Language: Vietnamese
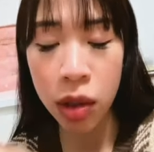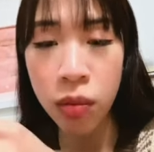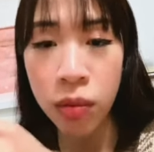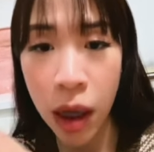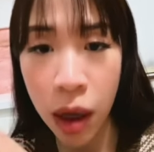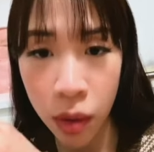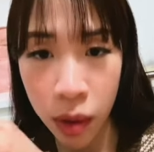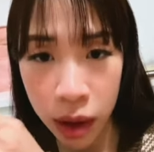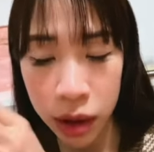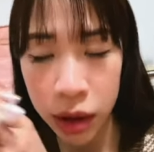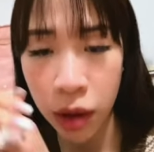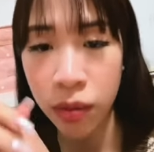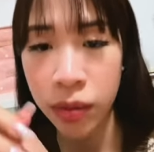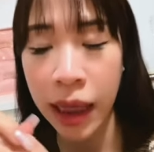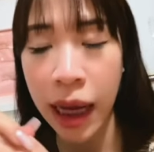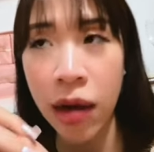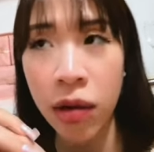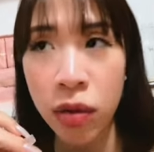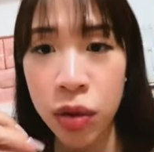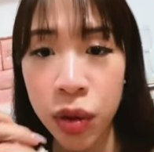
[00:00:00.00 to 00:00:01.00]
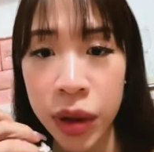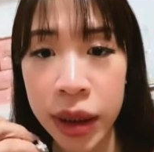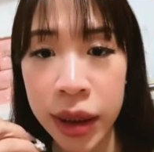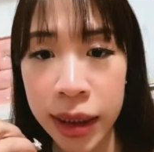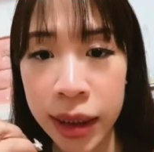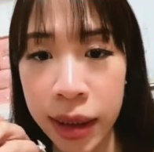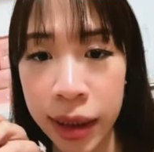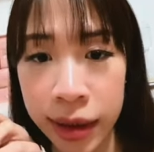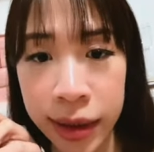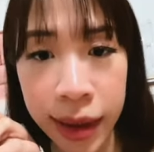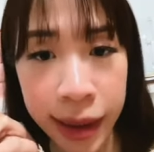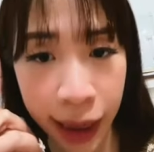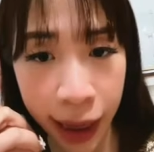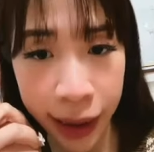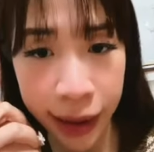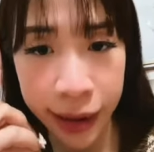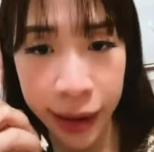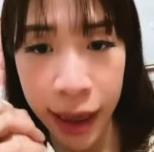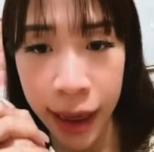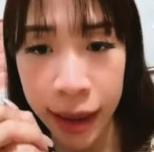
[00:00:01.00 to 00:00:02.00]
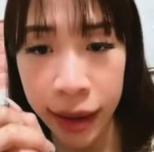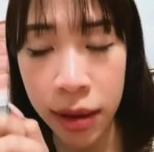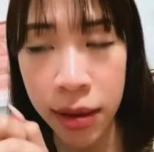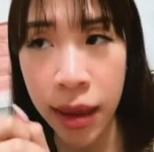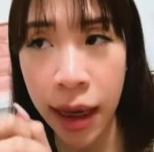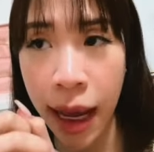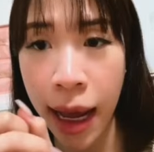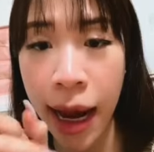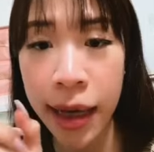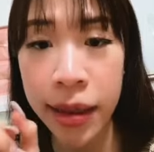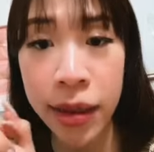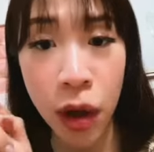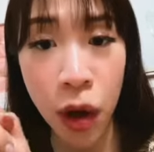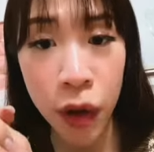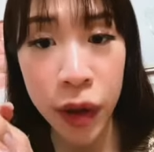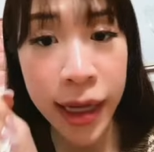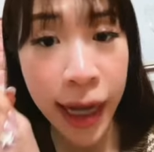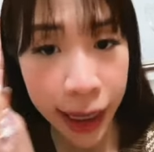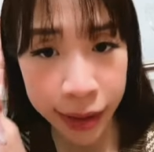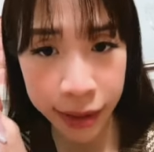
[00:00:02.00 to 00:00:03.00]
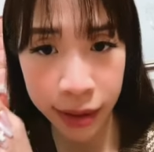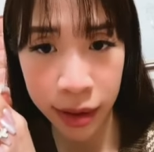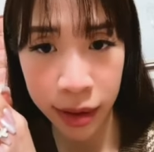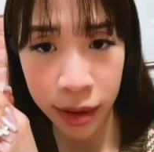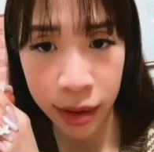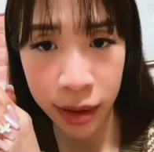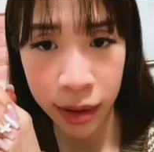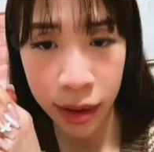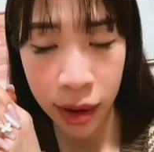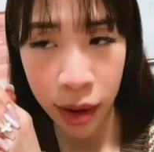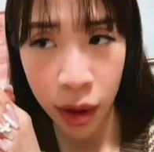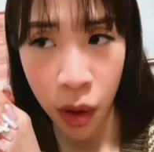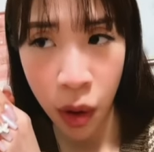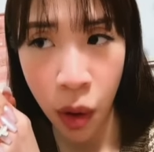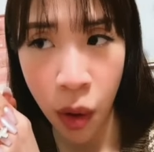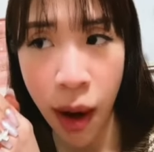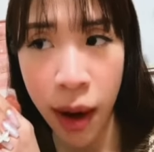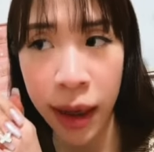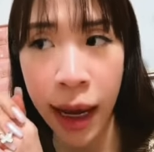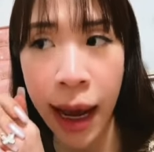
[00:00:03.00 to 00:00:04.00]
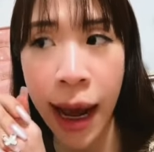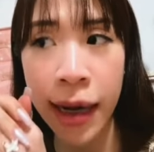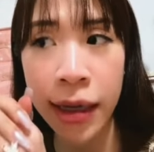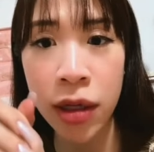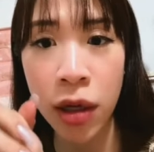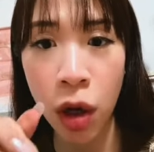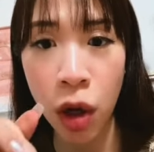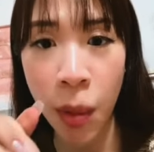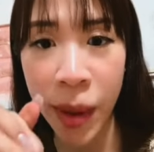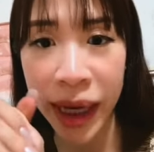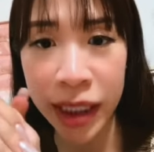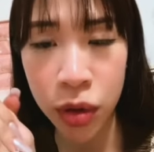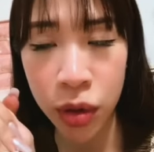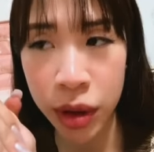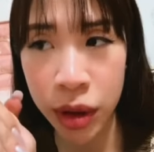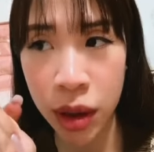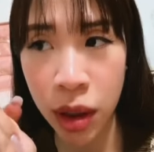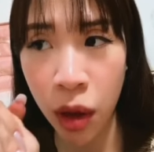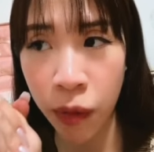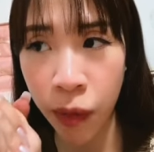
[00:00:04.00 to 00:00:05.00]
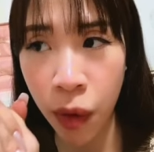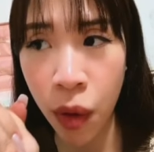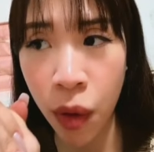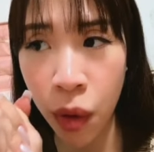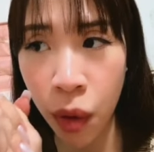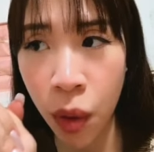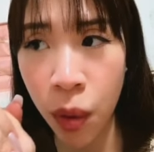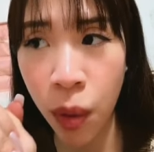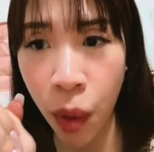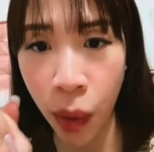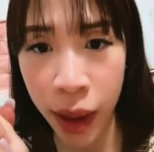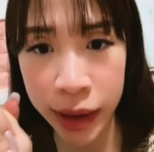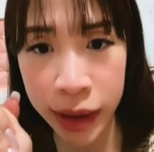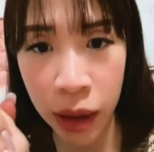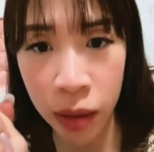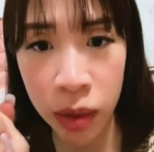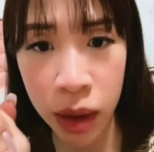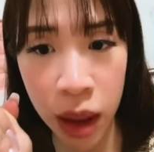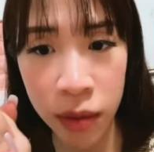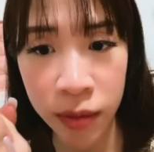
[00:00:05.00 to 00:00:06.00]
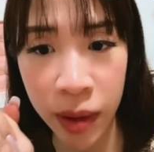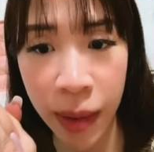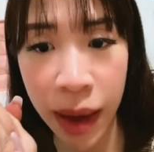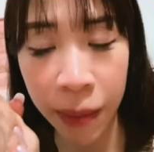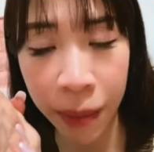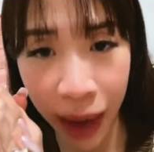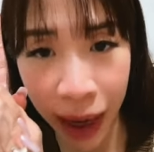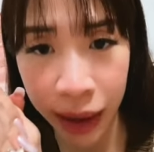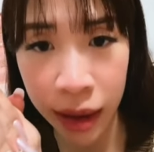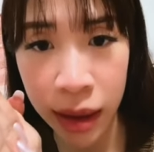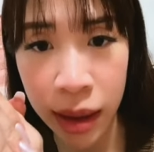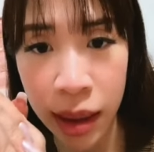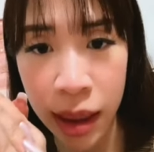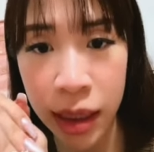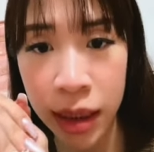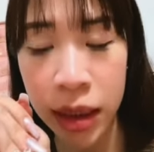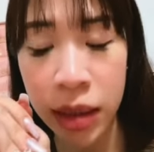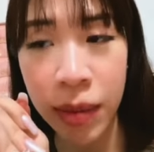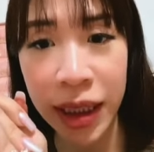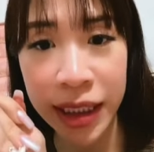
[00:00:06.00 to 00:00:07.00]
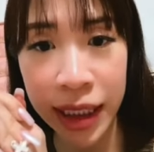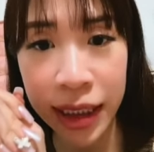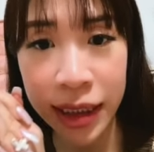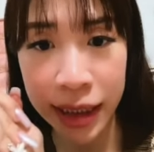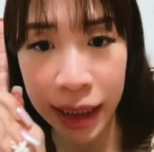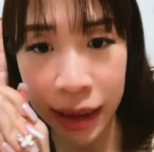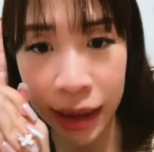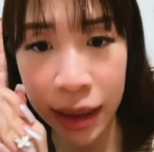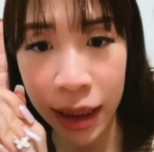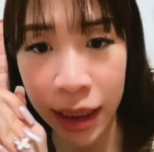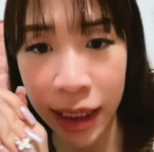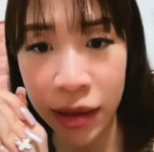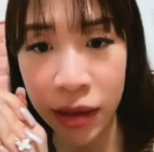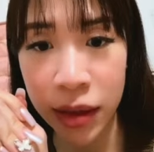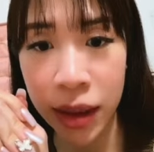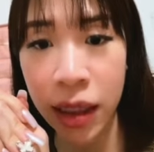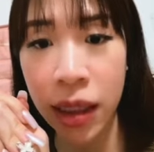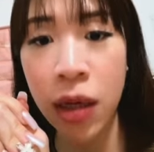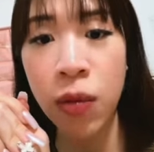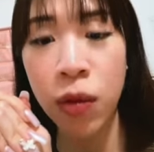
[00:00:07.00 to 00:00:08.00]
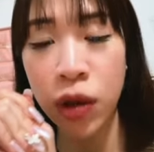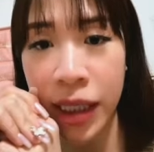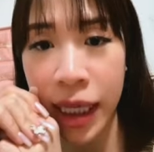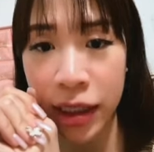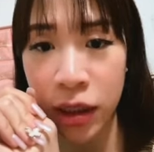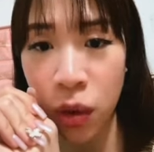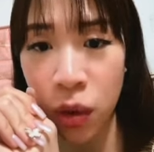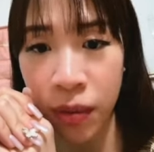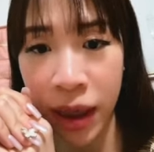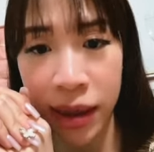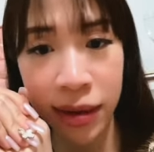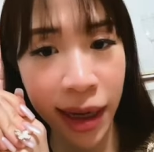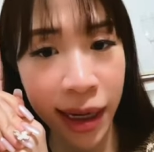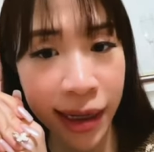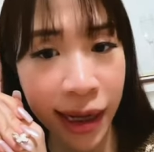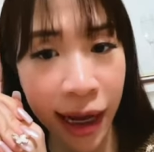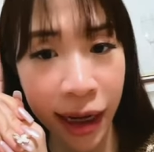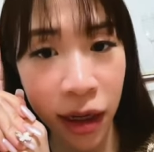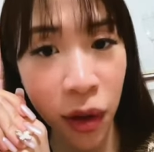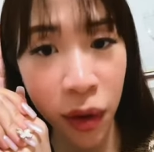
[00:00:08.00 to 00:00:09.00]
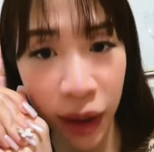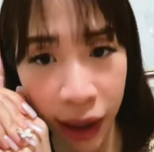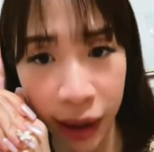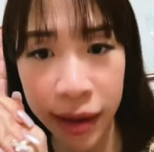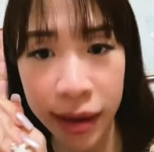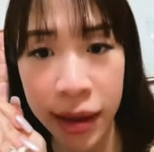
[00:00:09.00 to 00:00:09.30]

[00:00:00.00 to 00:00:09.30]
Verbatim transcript: đầu á chồng tao suy nghĩ là như thế này tức là hai đứa nó đi ăn hoặc là hai đứa nó có một cái chuyện gì đó vô cùng quan trọng cần phải bàn bạc nhưng mà chắc chắn là thằng này nó sẽ không có dại dột mà ở lại nhà cái con này